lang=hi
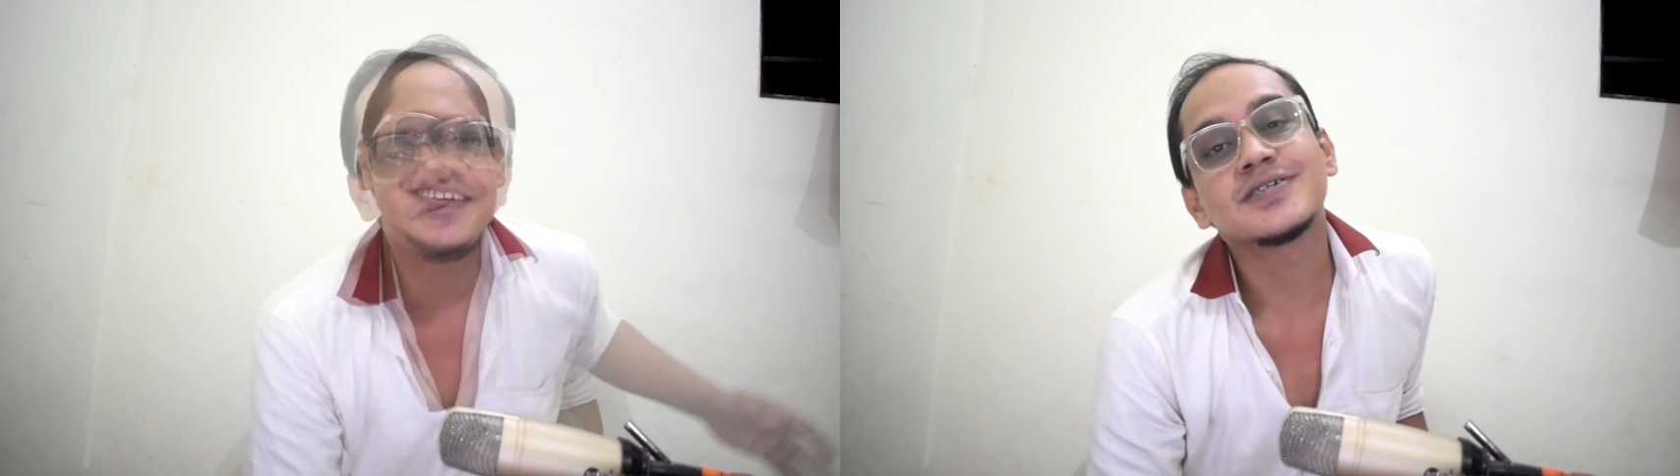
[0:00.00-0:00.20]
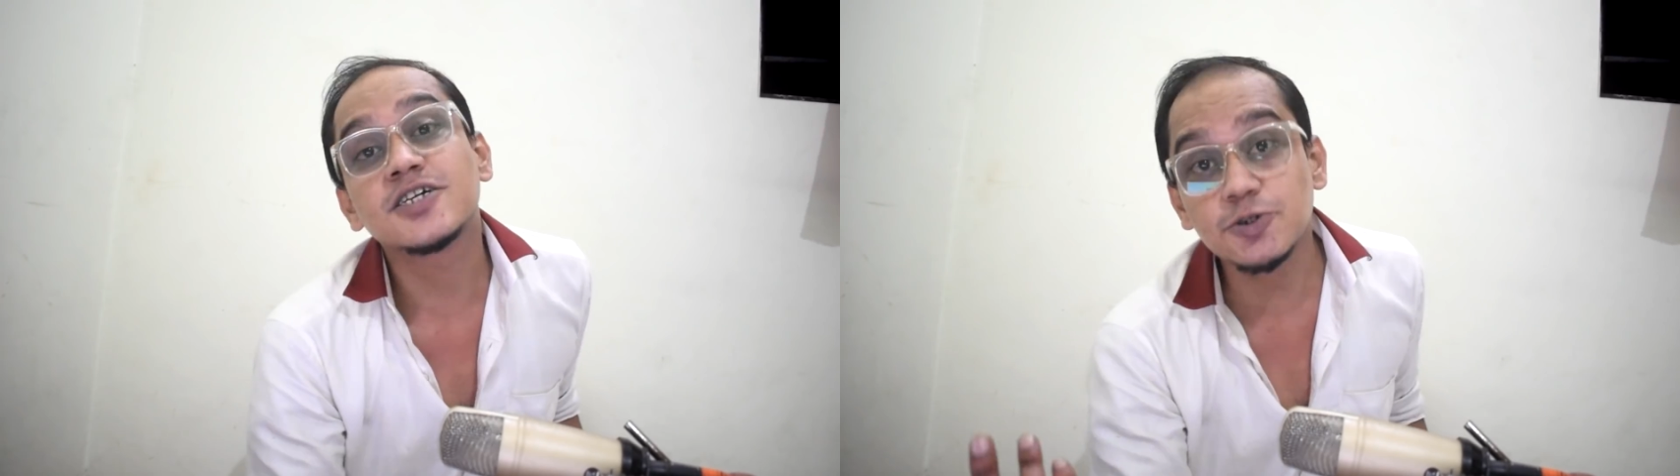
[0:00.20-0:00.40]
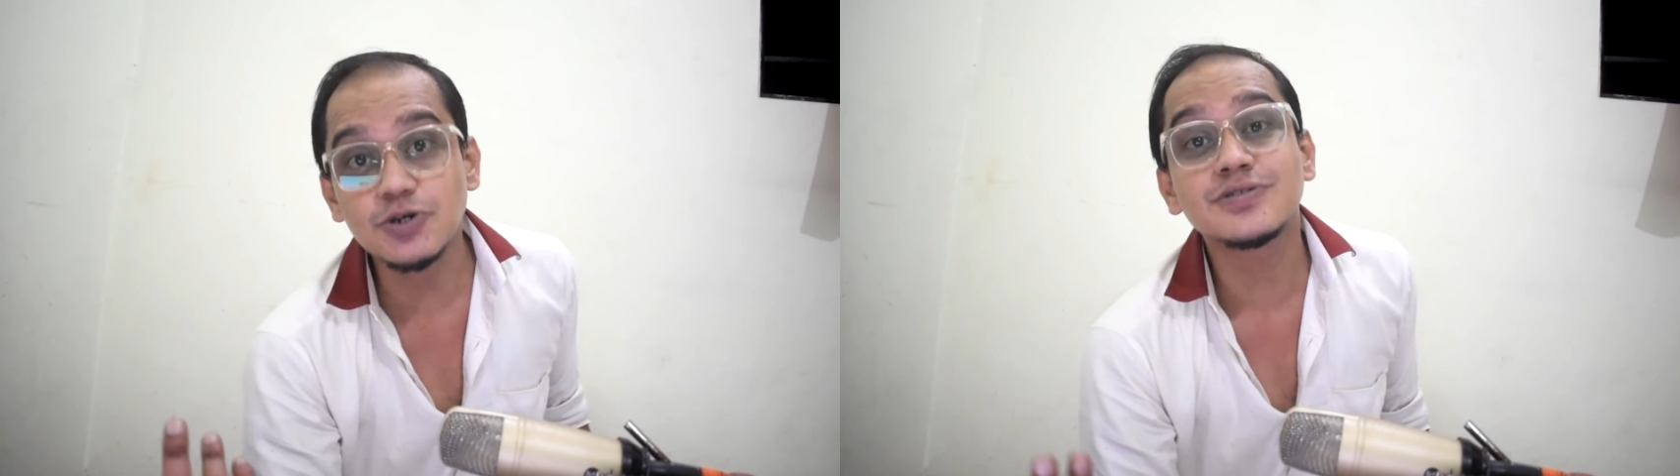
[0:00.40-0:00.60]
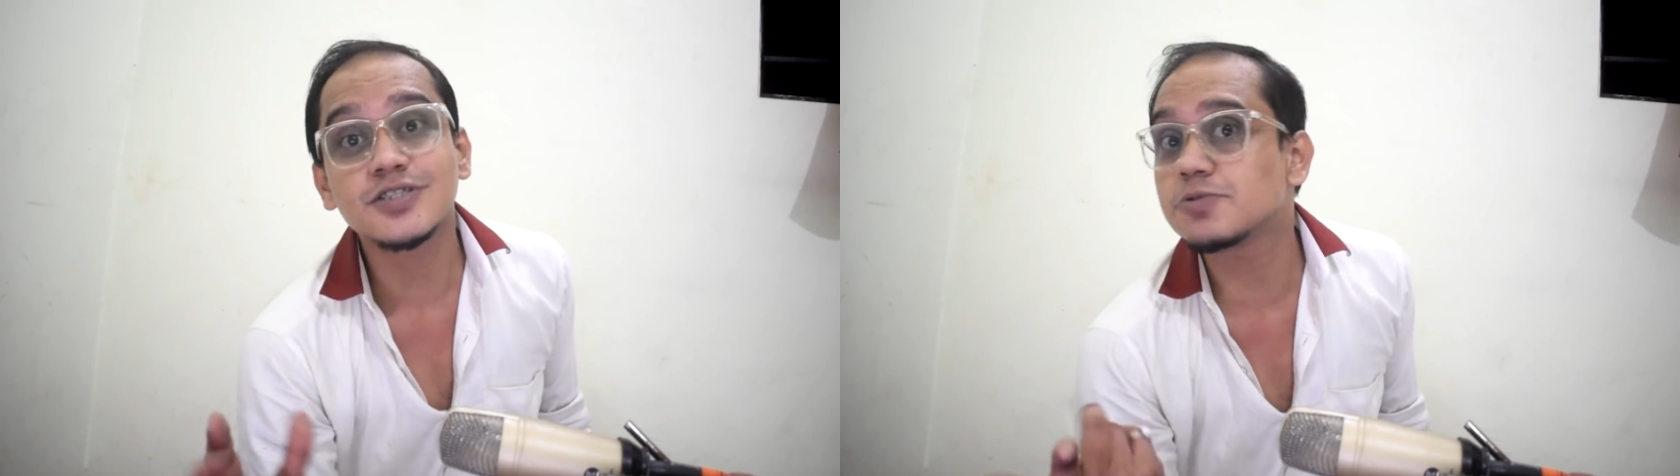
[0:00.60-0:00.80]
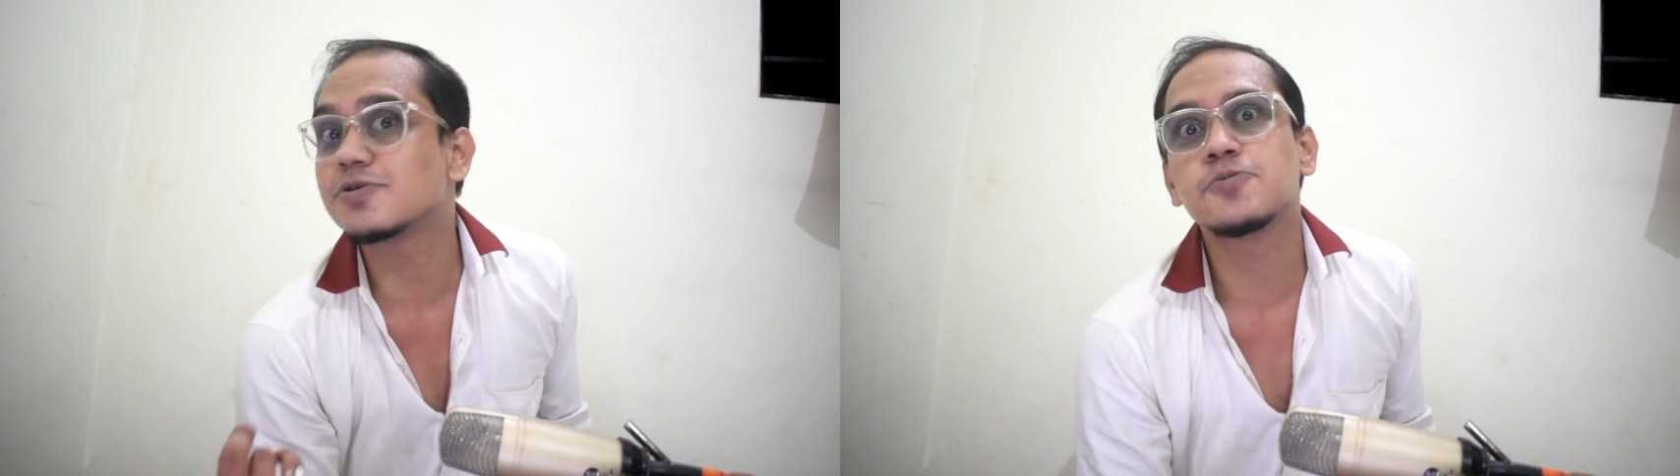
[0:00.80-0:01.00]
बट सच भी हो
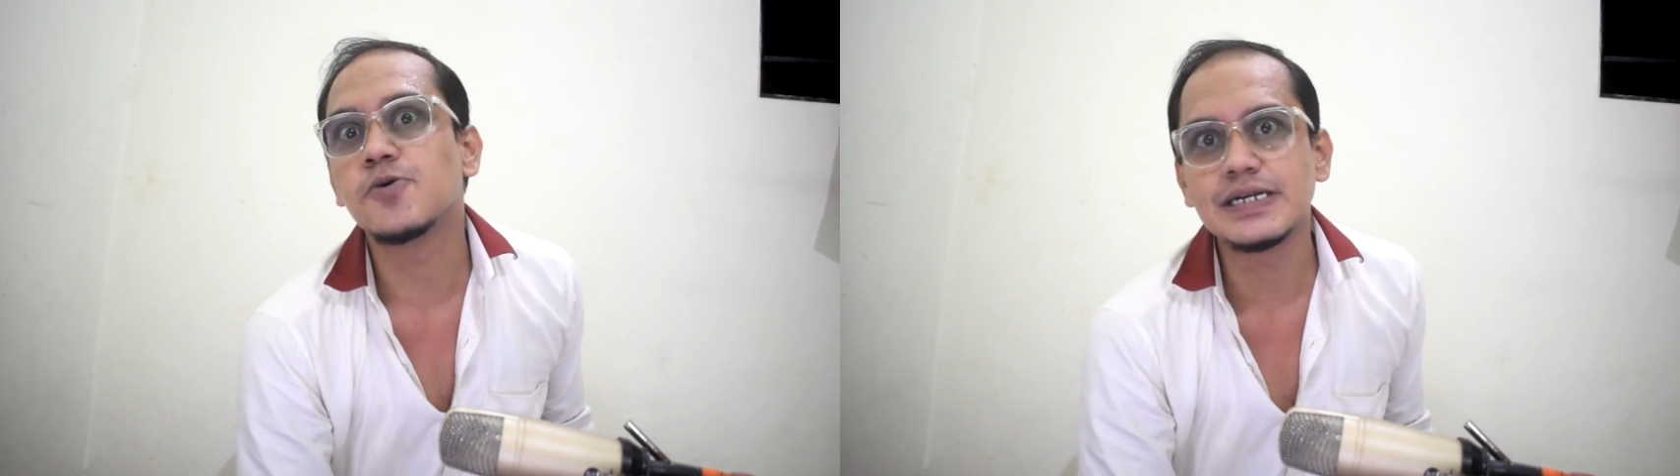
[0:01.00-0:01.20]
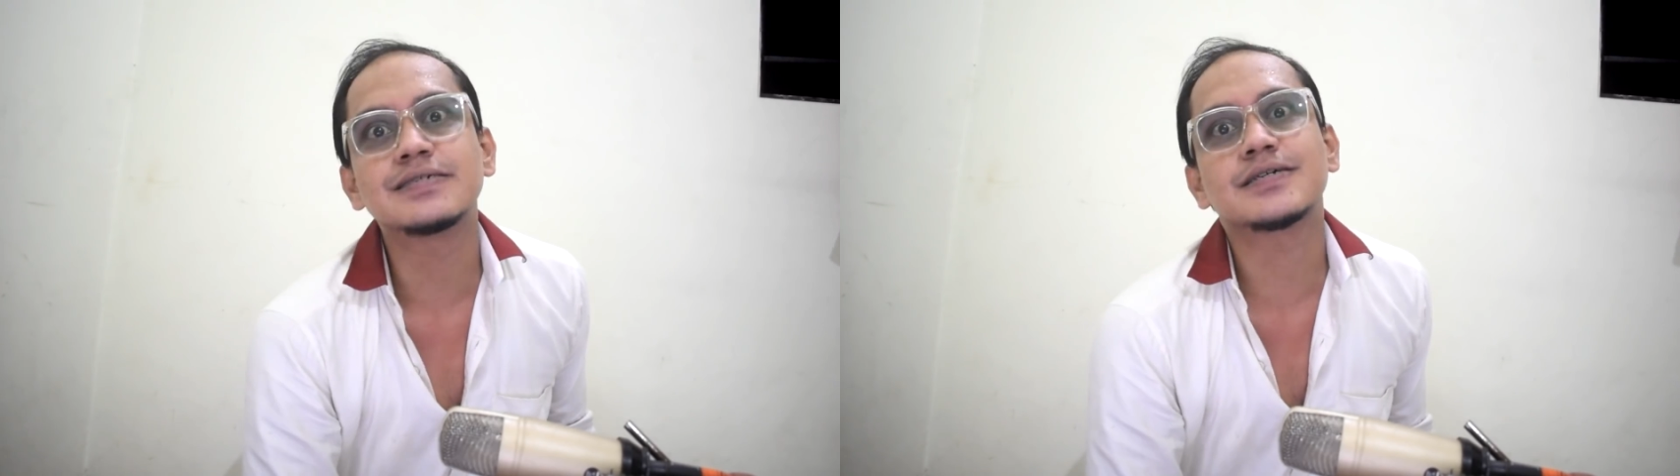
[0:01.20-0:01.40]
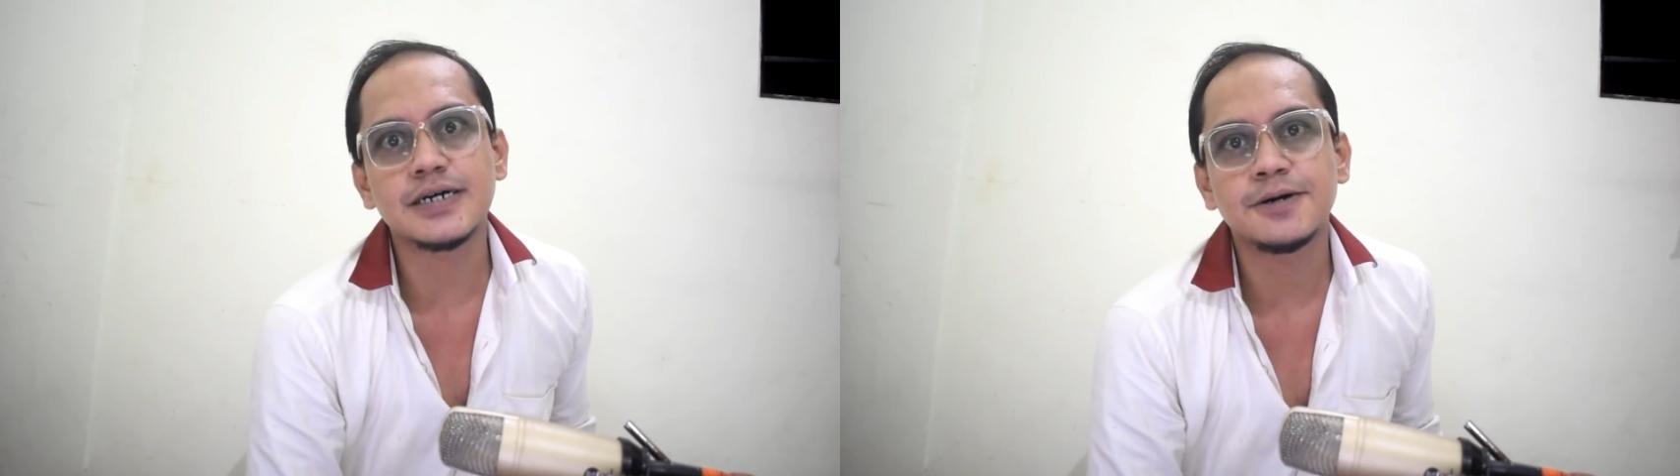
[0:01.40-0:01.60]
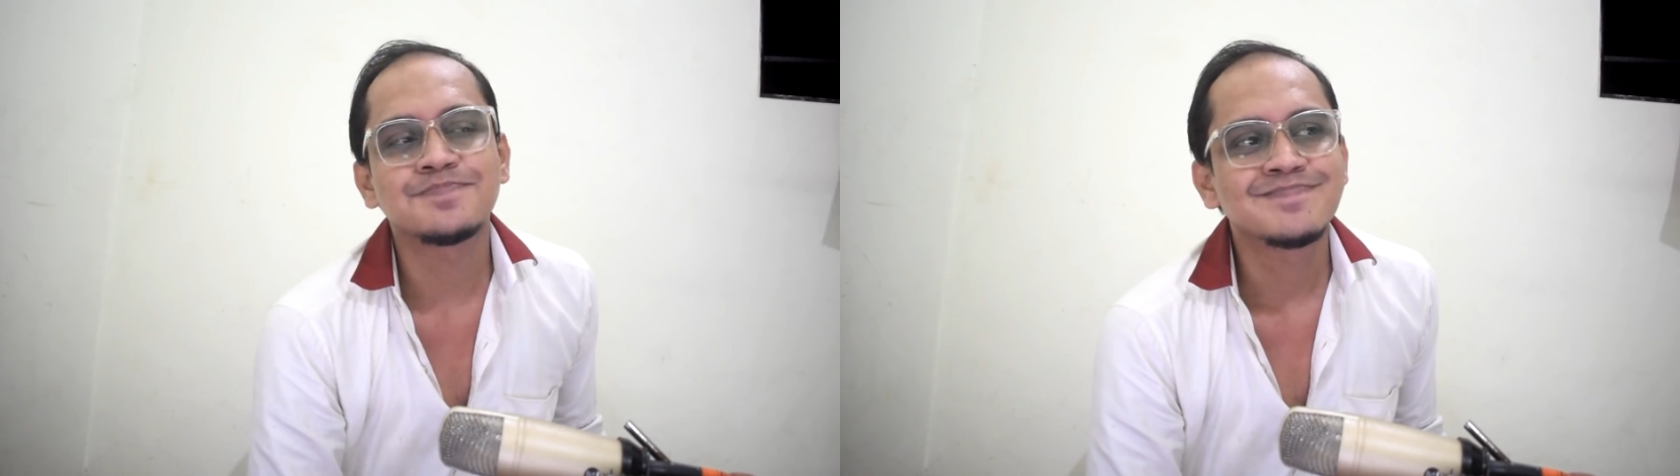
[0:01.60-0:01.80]
सकता तो मैं कुछ बोल नहीं सकता